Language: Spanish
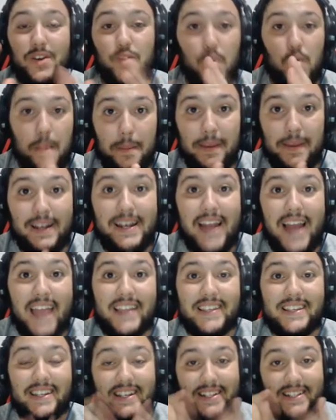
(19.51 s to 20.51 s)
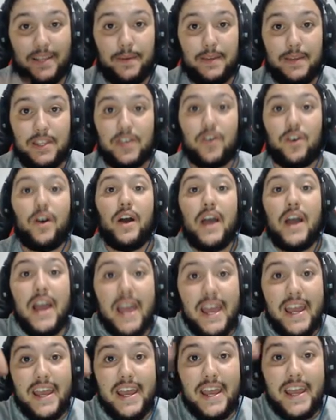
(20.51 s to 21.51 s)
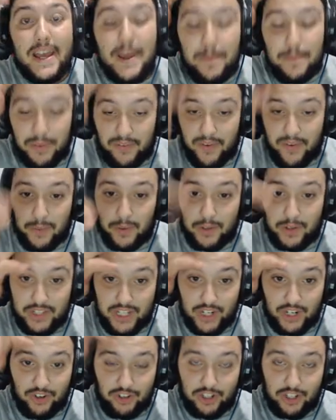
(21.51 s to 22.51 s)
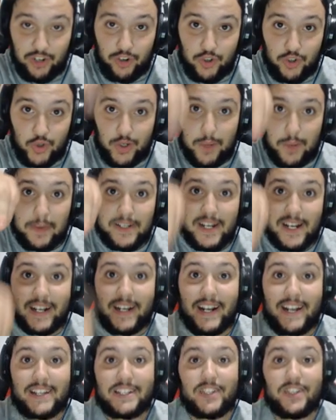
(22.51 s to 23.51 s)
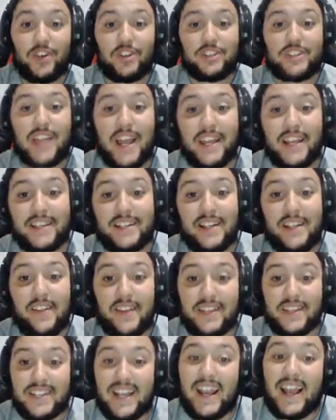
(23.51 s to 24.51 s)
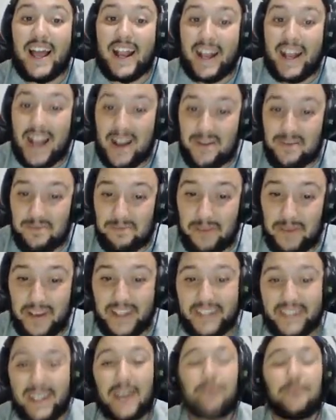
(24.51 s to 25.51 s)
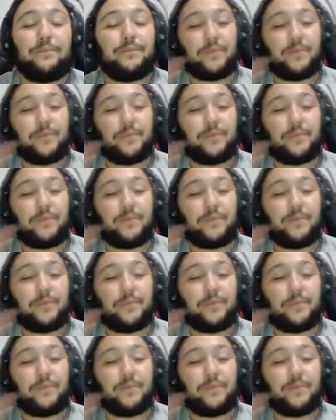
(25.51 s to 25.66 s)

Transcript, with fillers: 9.000 likes en este vídeo Y por favor chicos, quiero que os suscribáis al canal si no lo estáis Y le deis a la campanita